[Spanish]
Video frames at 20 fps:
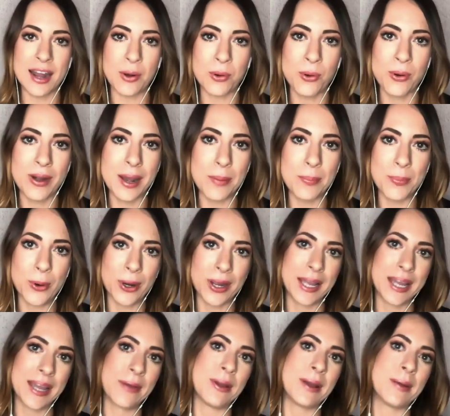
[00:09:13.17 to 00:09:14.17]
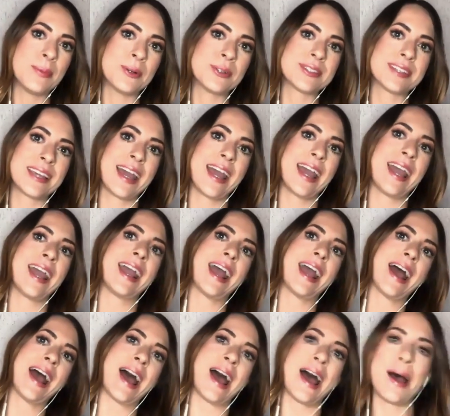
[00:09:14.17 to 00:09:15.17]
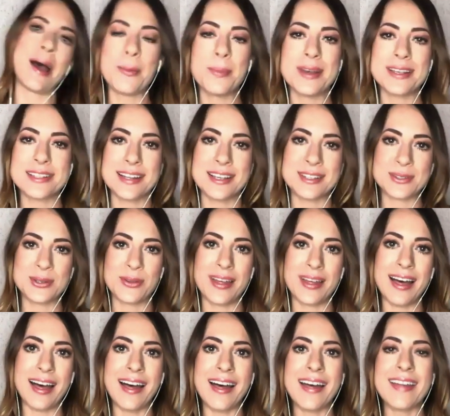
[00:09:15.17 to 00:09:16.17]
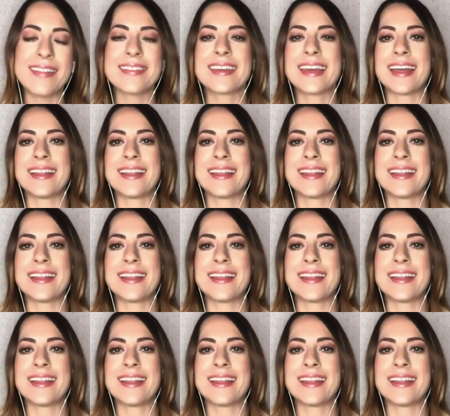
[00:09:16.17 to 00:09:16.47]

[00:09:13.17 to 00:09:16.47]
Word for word: laguna porque vemos que amas la ciudad,